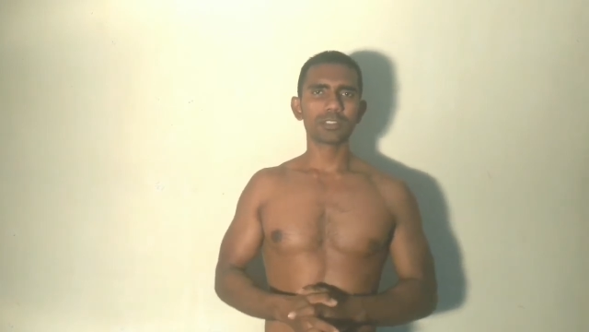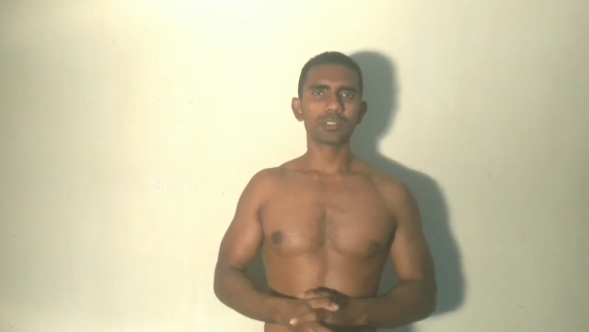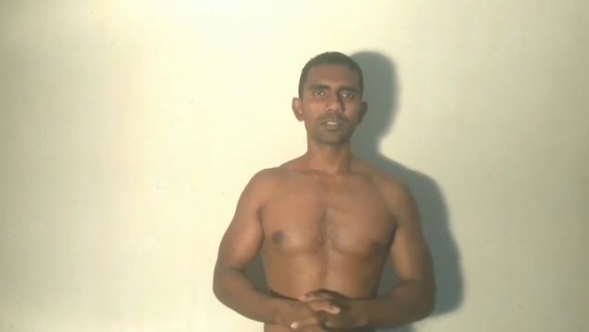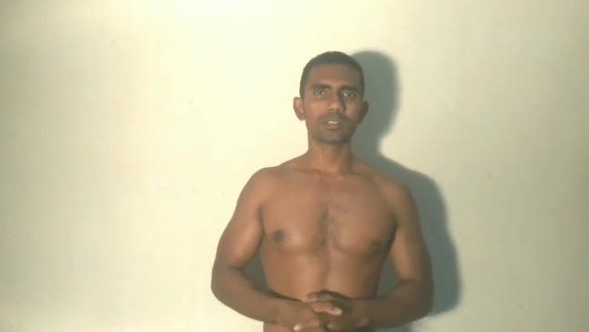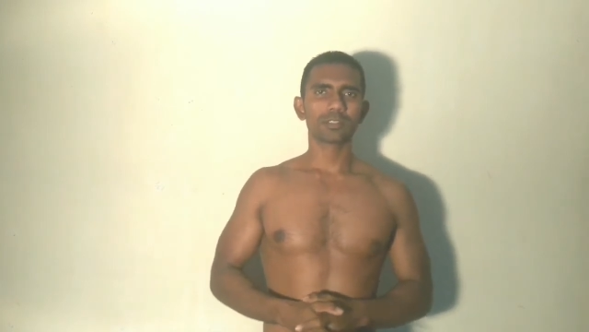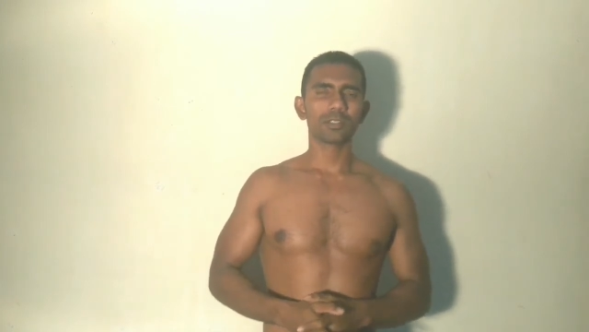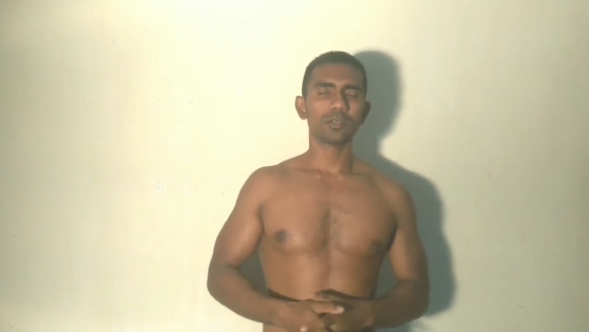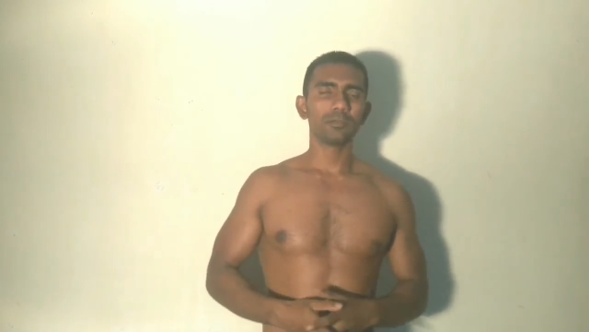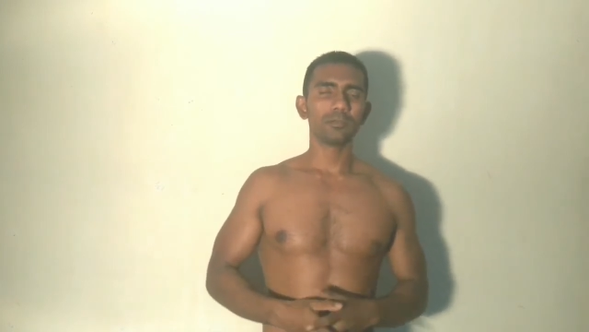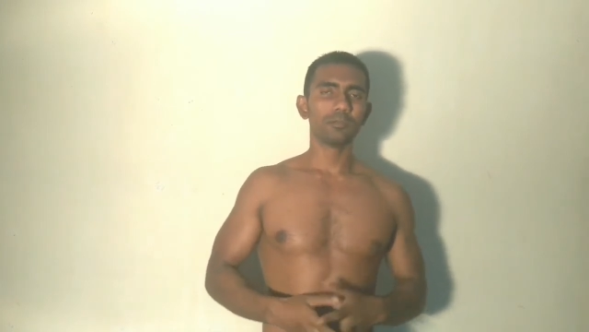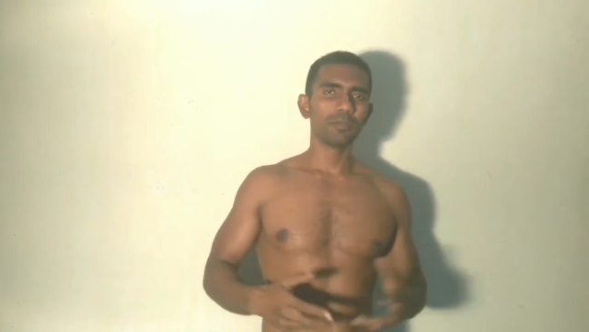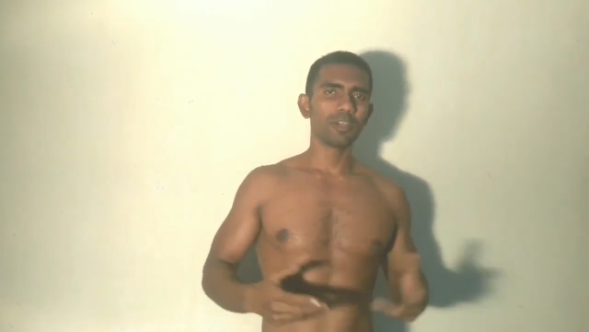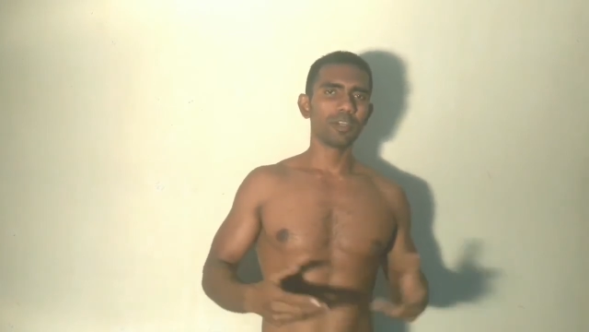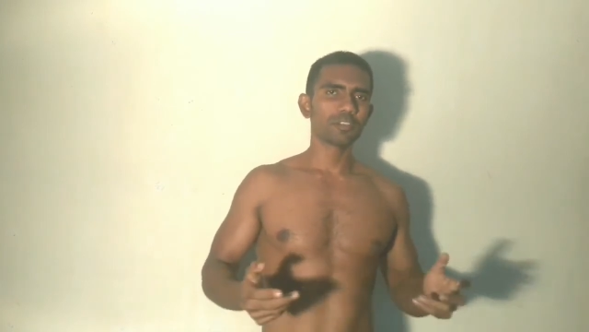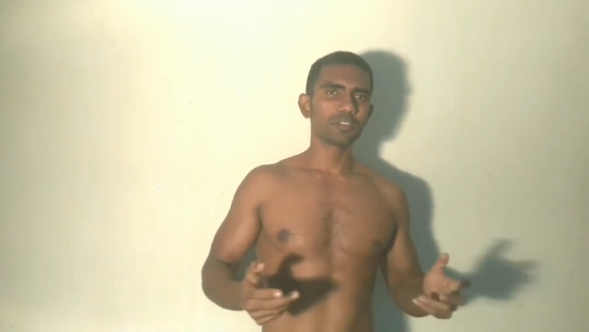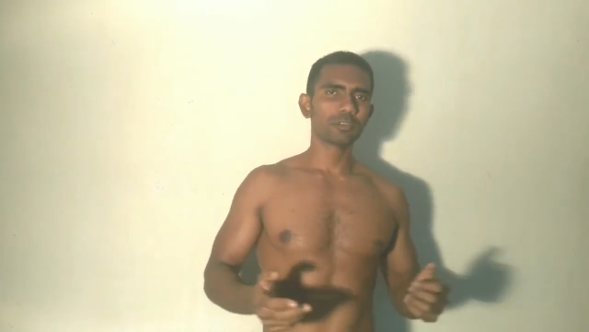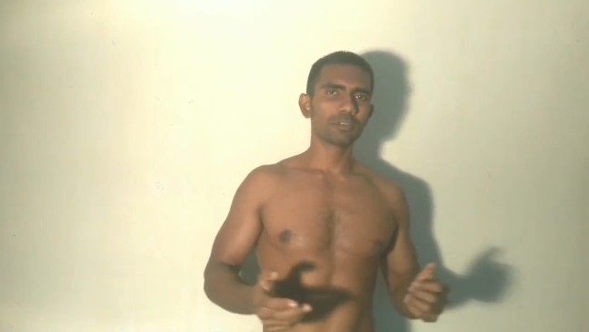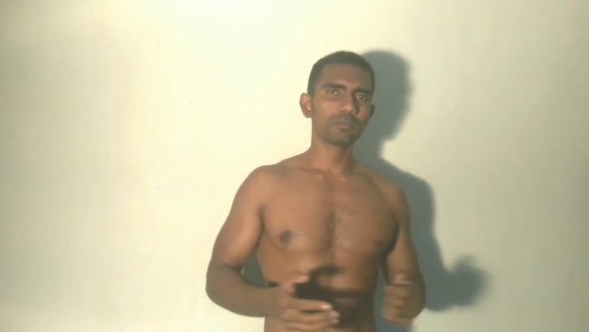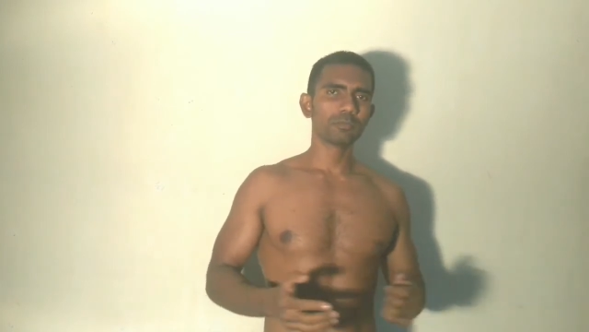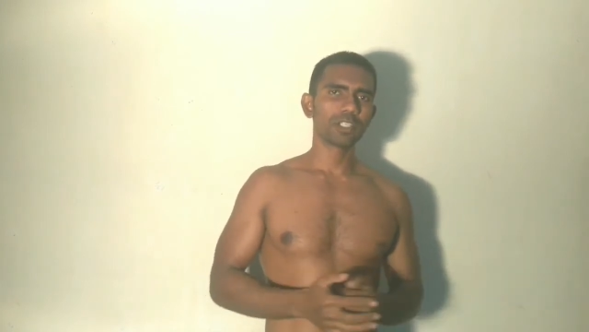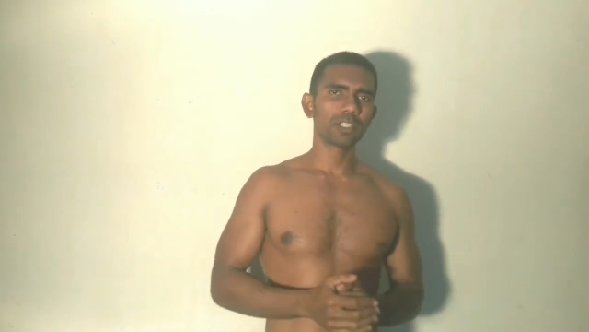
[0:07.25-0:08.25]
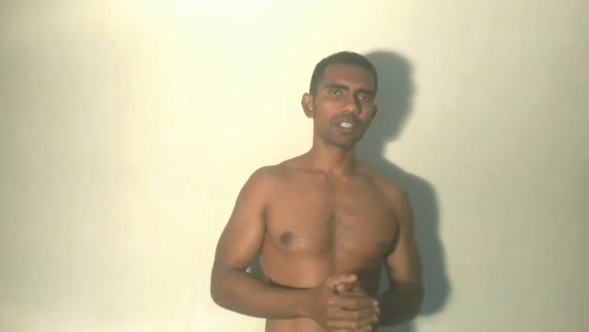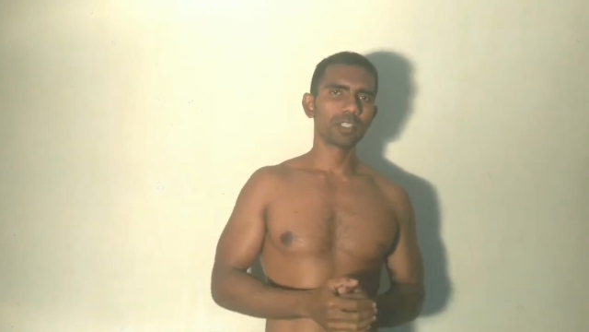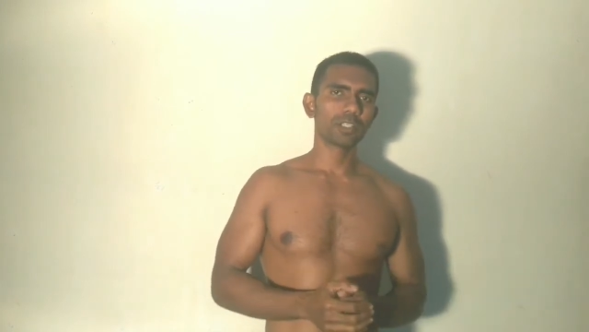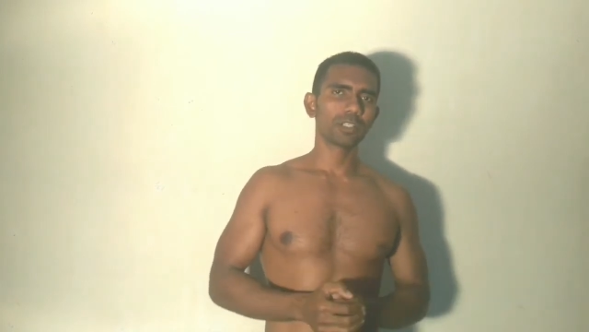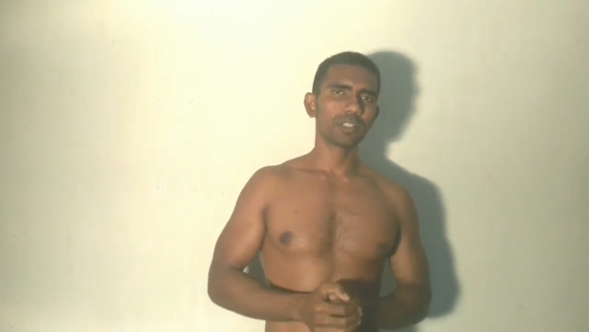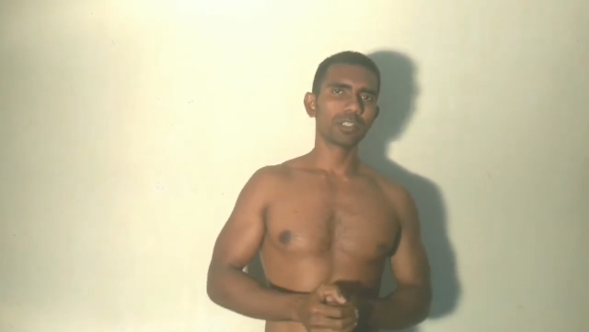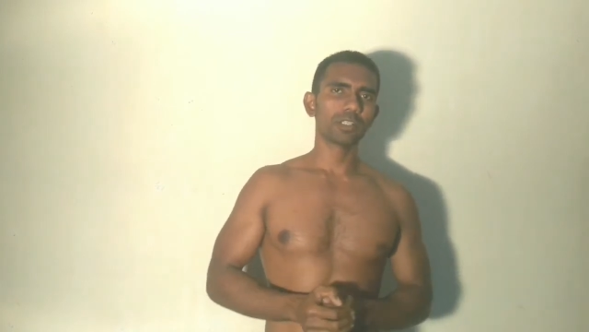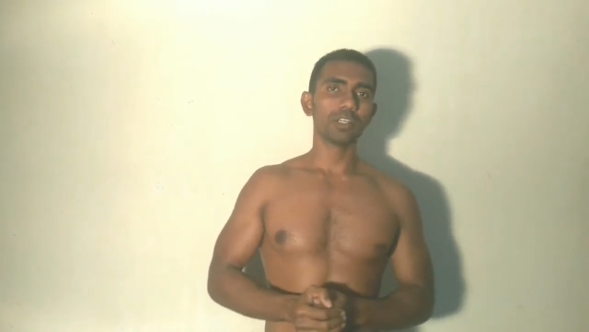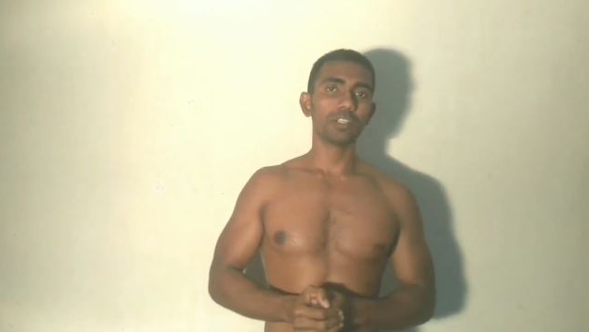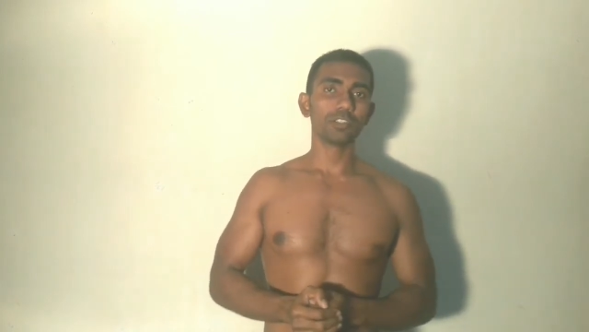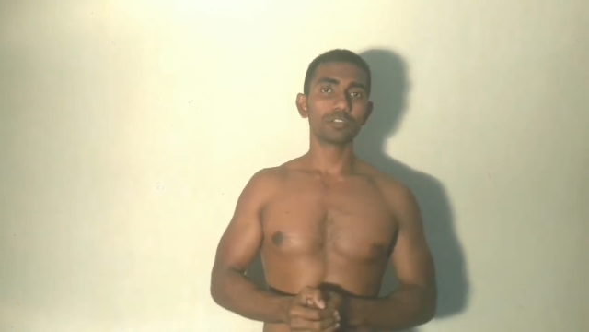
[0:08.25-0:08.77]
major mineral
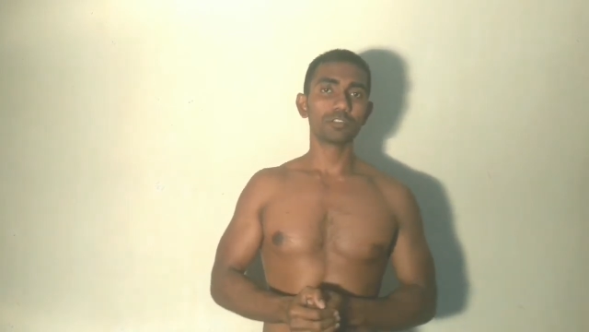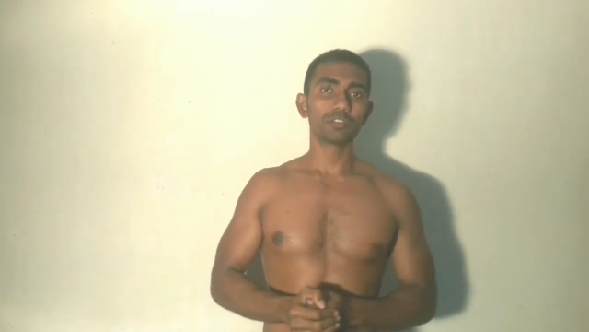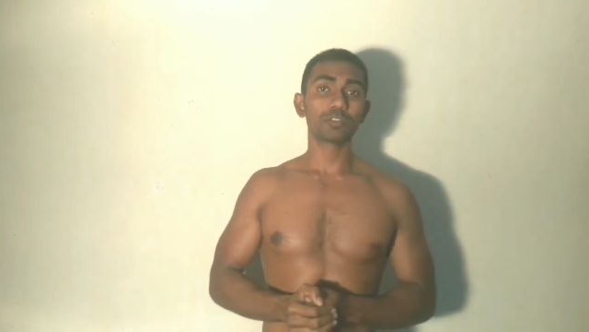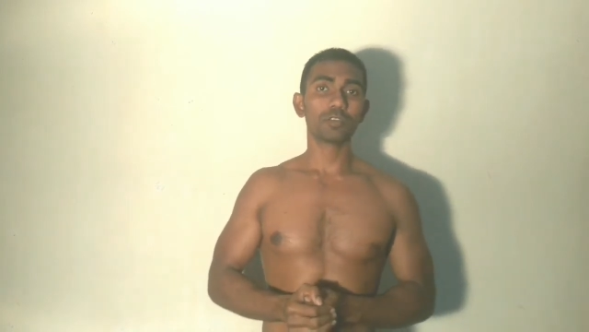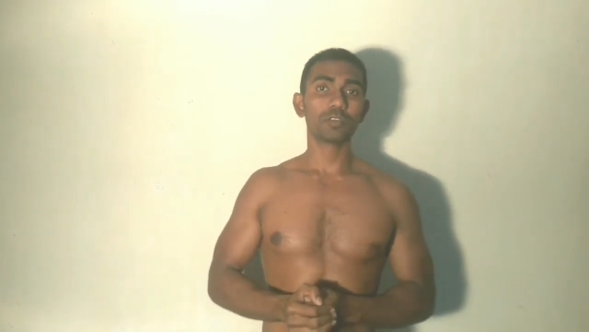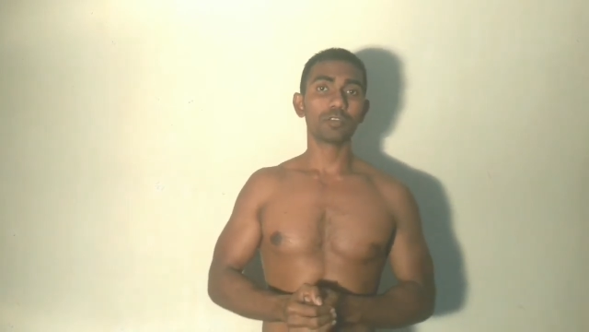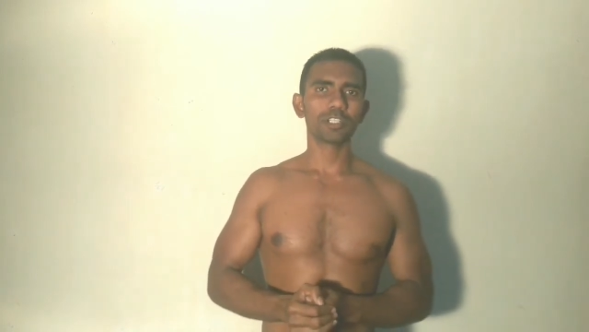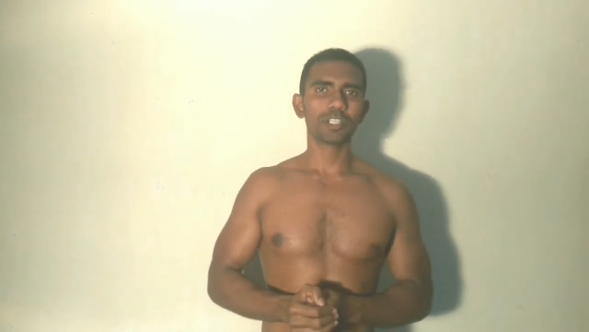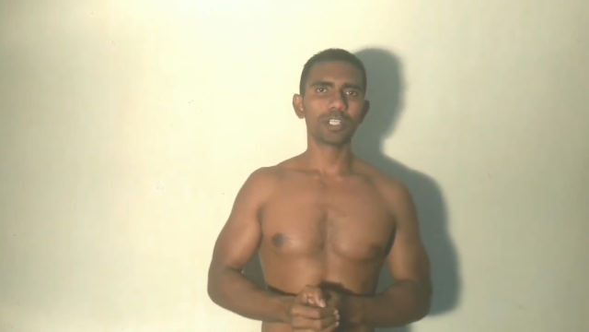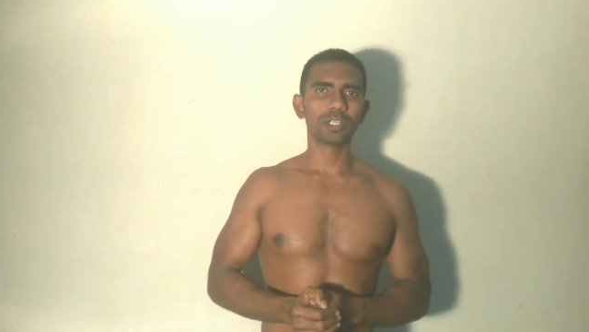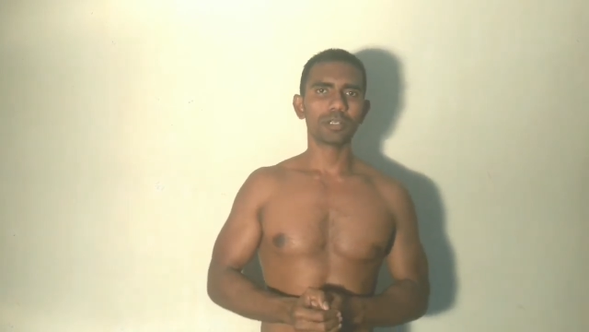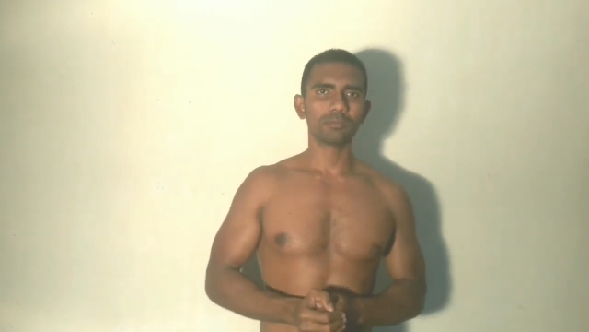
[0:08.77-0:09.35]
sodium